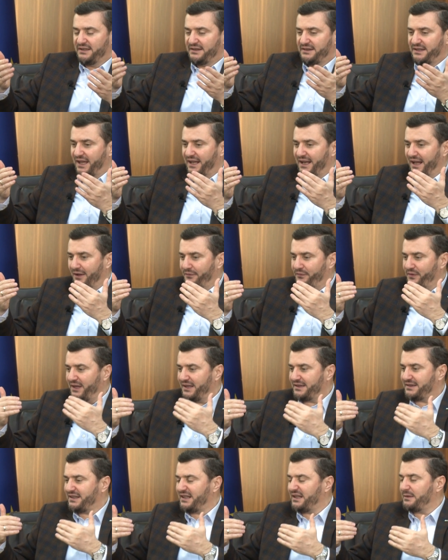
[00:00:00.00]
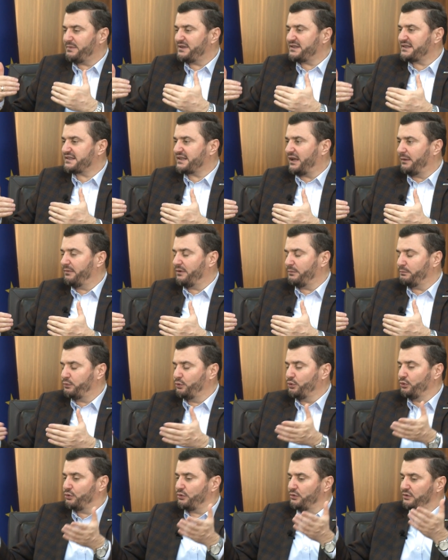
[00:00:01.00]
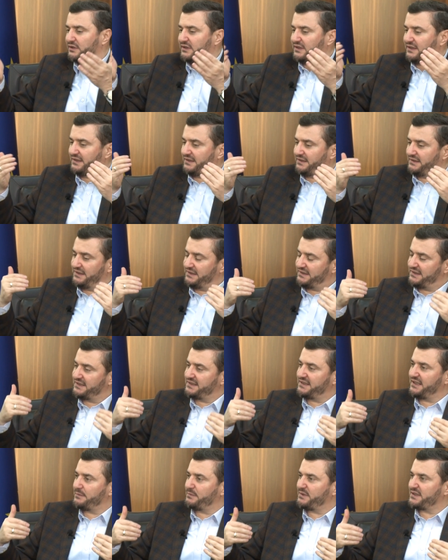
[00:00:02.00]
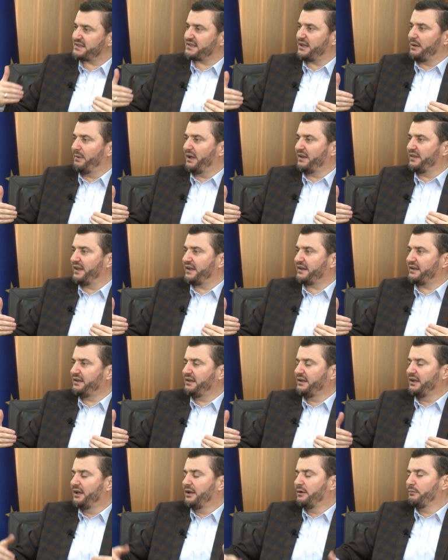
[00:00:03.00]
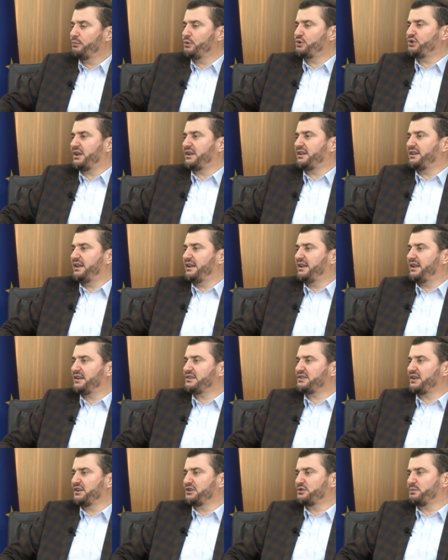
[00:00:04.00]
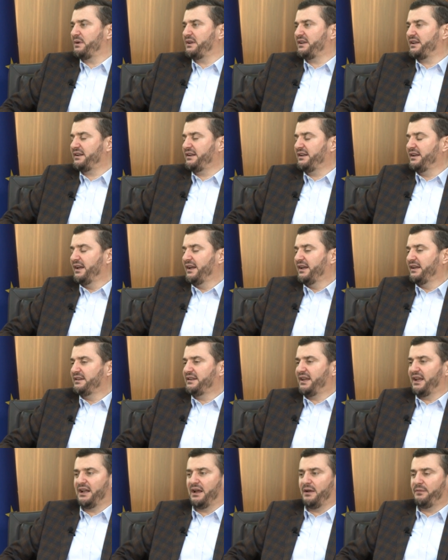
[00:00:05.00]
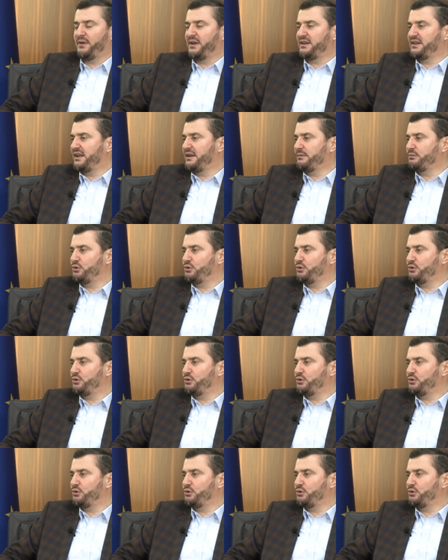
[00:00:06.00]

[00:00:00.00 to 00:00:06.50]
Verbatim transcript: telafi ettiğimiz, bu e, yitirdiğimiz zamanları bu şekliyle çalışmaları telafi edelim